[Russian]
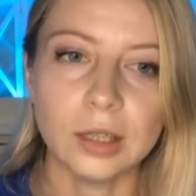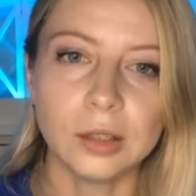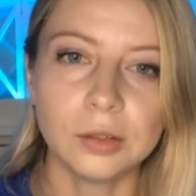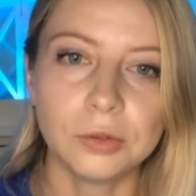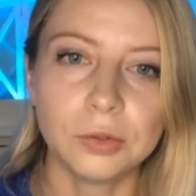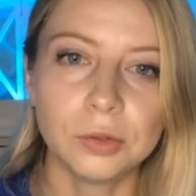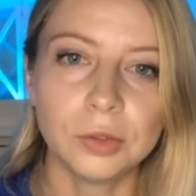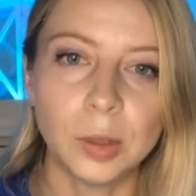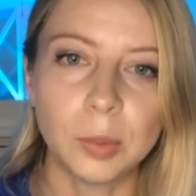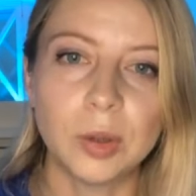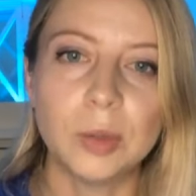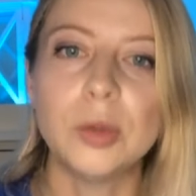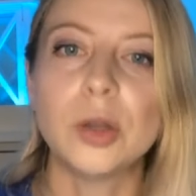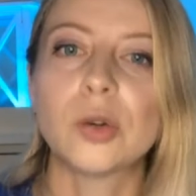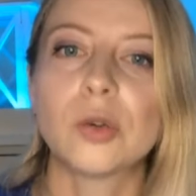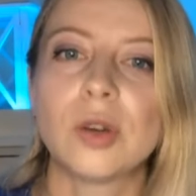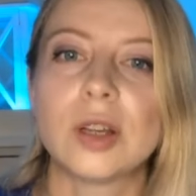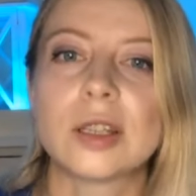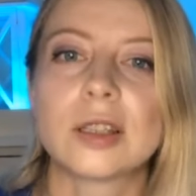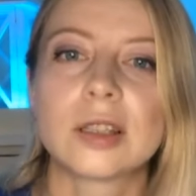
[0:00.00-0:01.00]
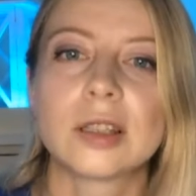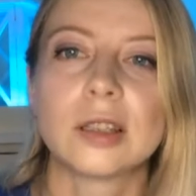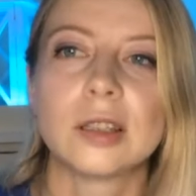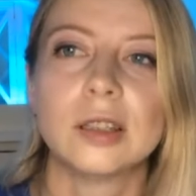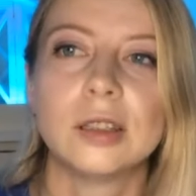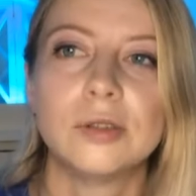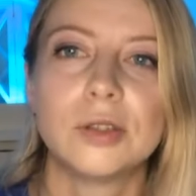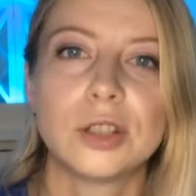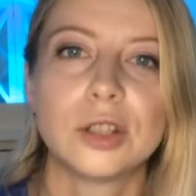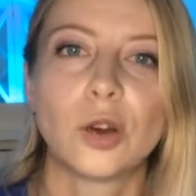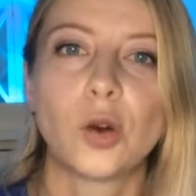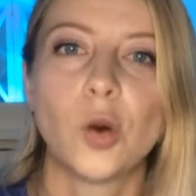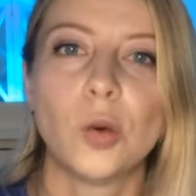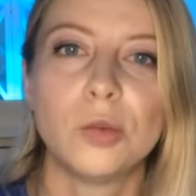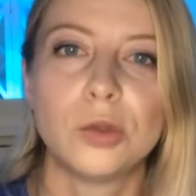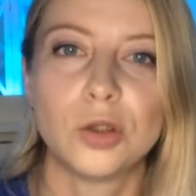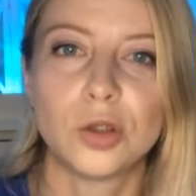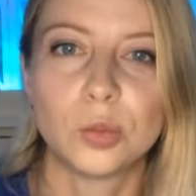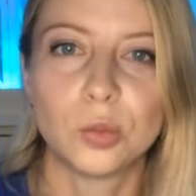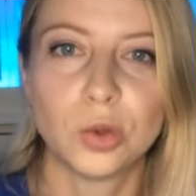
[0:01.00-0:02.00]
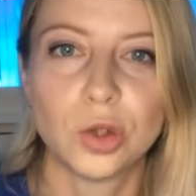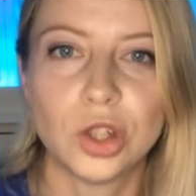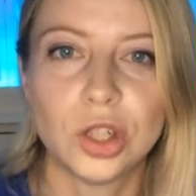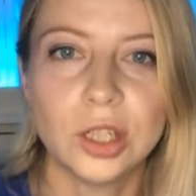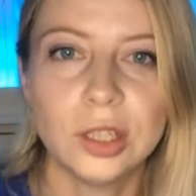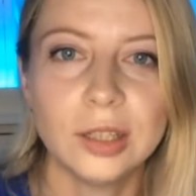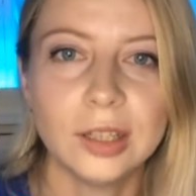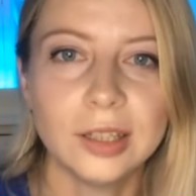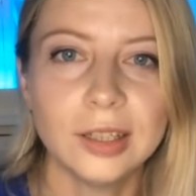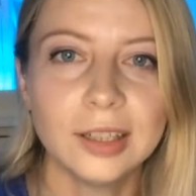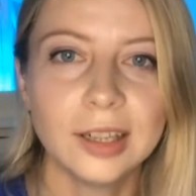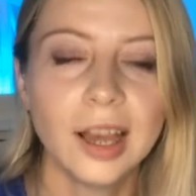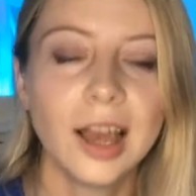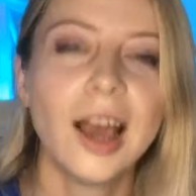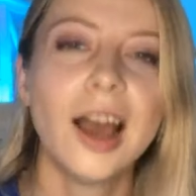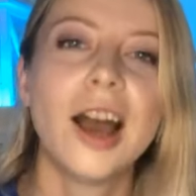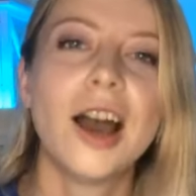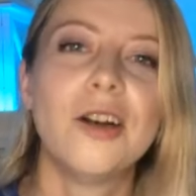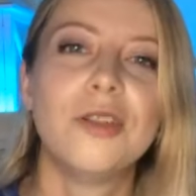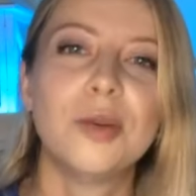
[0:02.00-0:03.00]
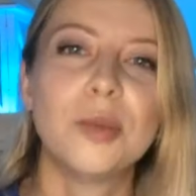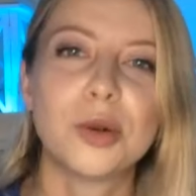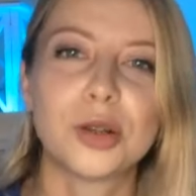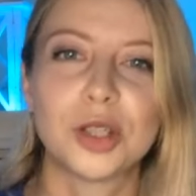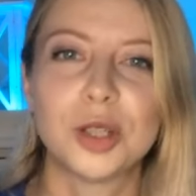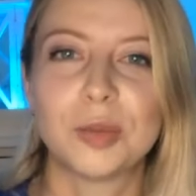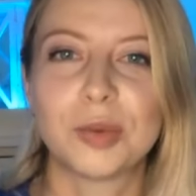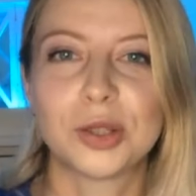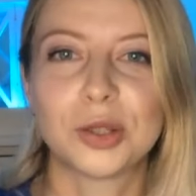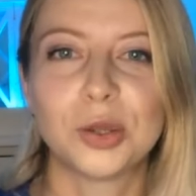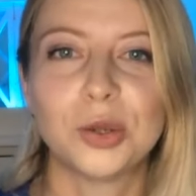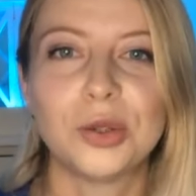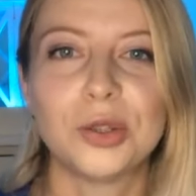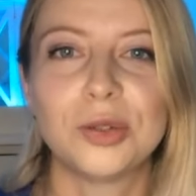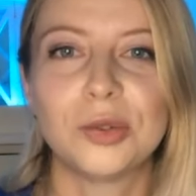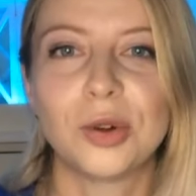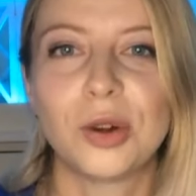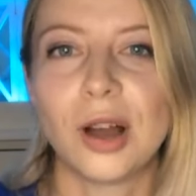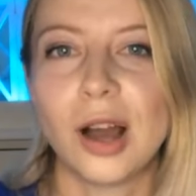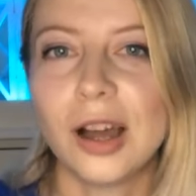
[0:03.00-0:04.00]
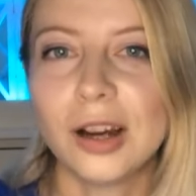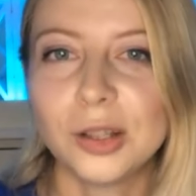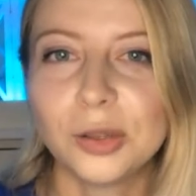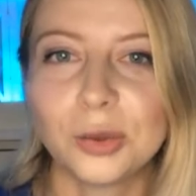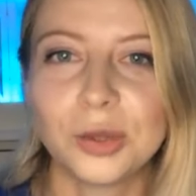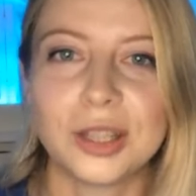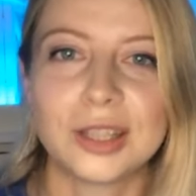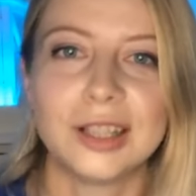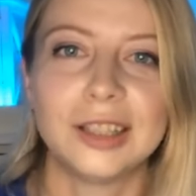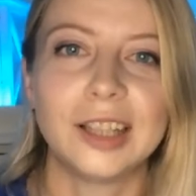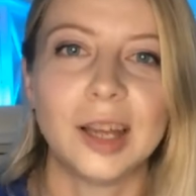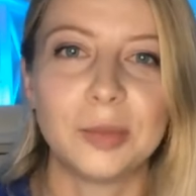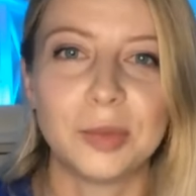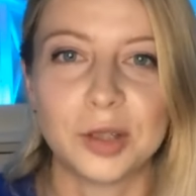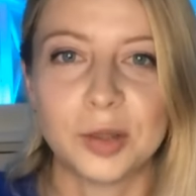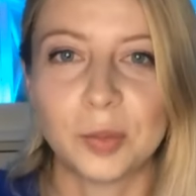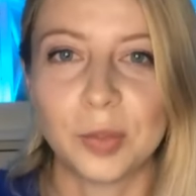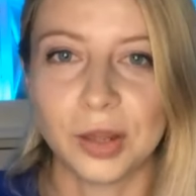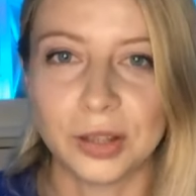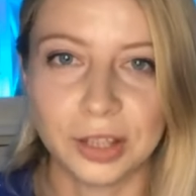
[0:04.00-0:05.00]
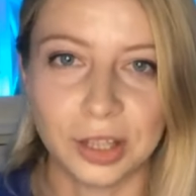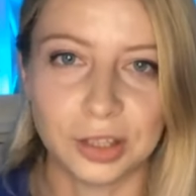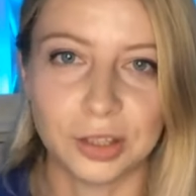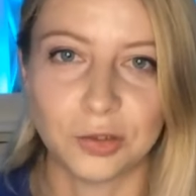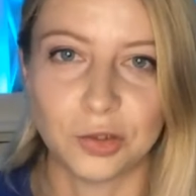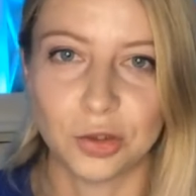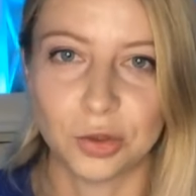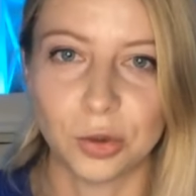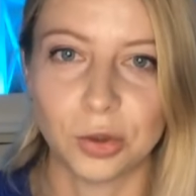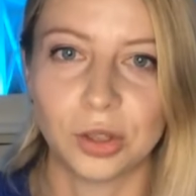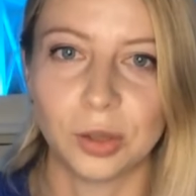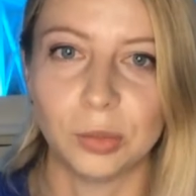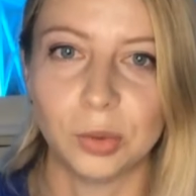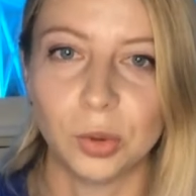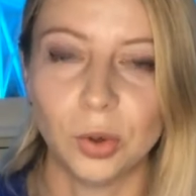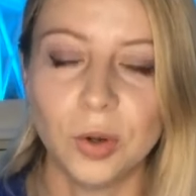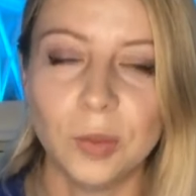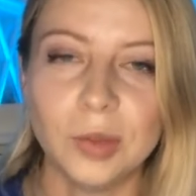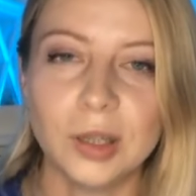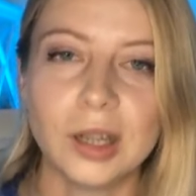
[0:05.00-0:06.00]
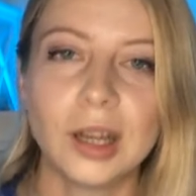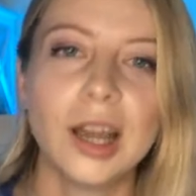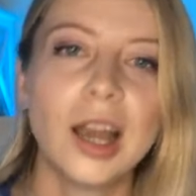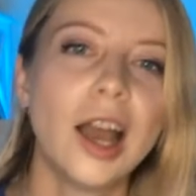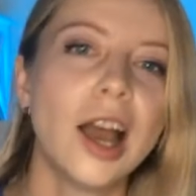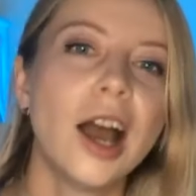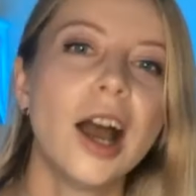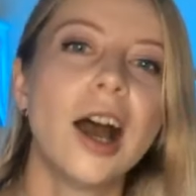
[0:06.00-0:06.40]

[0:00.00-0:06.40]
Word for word: э, например, у вас э, вы знакомитесь с мужчиной, вы можете построить его карту, если там есть планеты в четвертом доме,